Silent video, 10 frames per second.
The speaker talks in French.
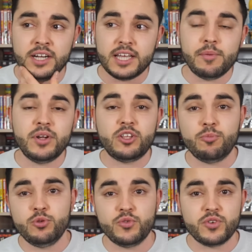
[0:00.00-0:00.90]
Et même en étant
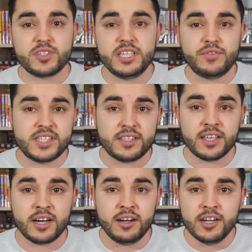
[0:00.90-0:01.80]
plus offensif,
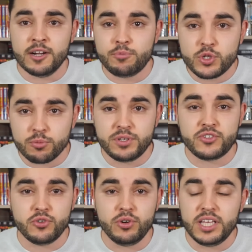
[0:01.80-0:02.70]
etc., plus
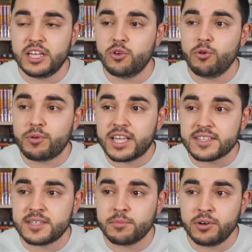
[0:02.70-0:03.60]
ambitieux, ils n'ont
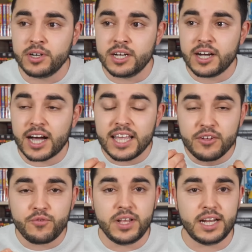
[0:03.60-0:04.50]
quasiment
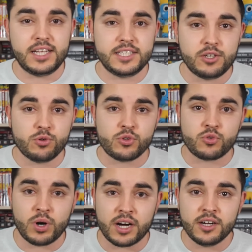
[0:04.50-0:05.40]
rien fait l'Atletico ce
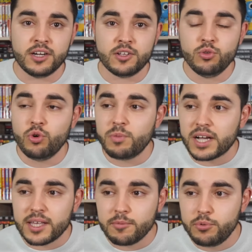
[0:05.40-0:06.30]
soir. Nous, on
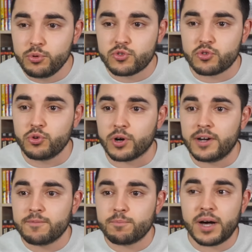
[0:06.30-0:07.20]
marque un but sur
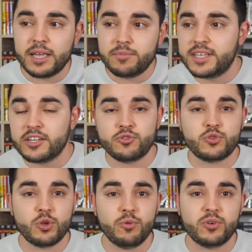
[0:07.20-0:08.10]
Brahim Diaz,
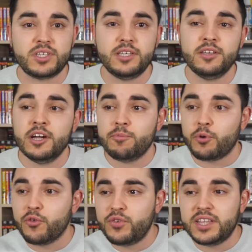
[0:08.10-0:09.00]
justement, qui
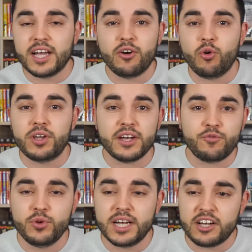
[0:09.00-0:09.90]
profite d'un gros
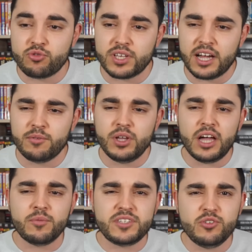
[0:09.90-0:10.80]
cafouillage où t'as un,
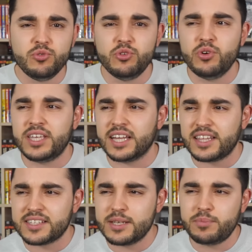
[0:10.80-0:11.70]
un, petit 1-2 qui est
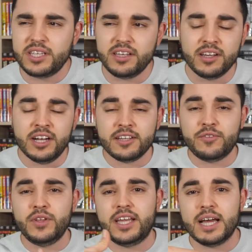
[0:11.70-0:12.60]
intercepté, qui
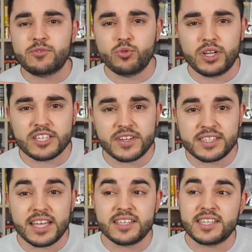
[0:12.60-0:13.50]
finit quand même sur Lucas
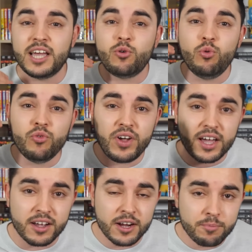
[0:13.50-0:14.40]
Vasquez, qui est
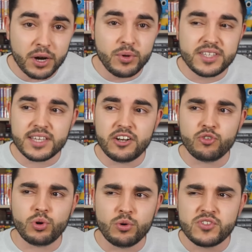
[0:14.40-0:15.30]
couvert par Witzel, je
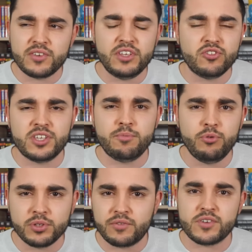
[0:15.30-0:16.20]
crois, ou Savic, je sais plus,
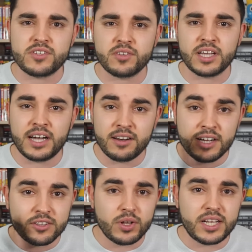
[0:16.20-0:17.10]
en défense centrale
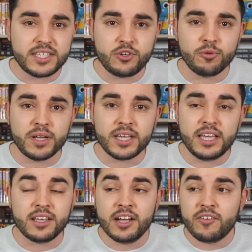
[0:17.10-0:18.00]
de l'Atlético
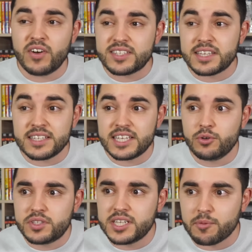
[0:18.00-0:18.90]
Madrid. Vasquez qui
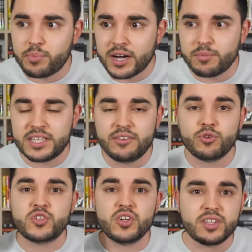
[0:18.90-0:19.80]
ne tire pas, mais qui veut
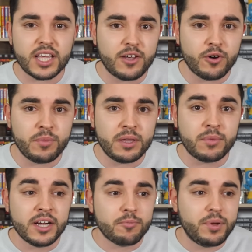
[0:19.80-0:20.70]
centrer quand même.
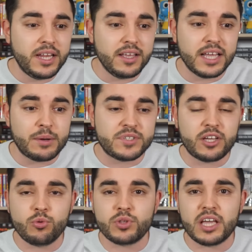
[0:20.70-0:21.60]
Bellingham, c'est
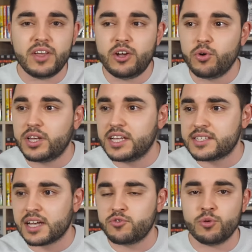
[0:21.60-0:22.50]
contré avec Coquet,
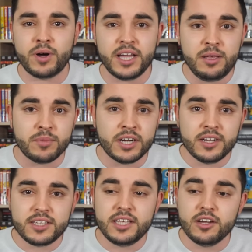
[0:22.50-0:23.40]
ça arrive sur Brahim,
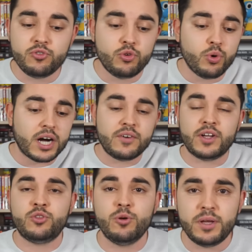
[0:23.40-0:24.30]
qui euh, du coup arrive
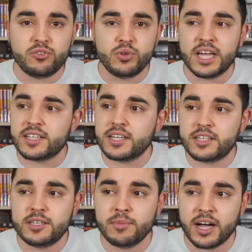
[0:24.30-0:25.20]
à 2 mètres du gardien
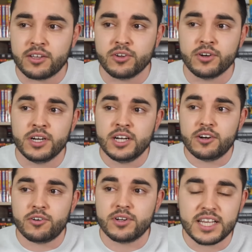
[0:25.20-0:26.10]
qui marque euh,
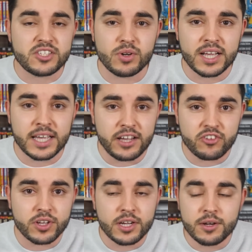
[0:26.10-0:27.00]
en cassant la cage.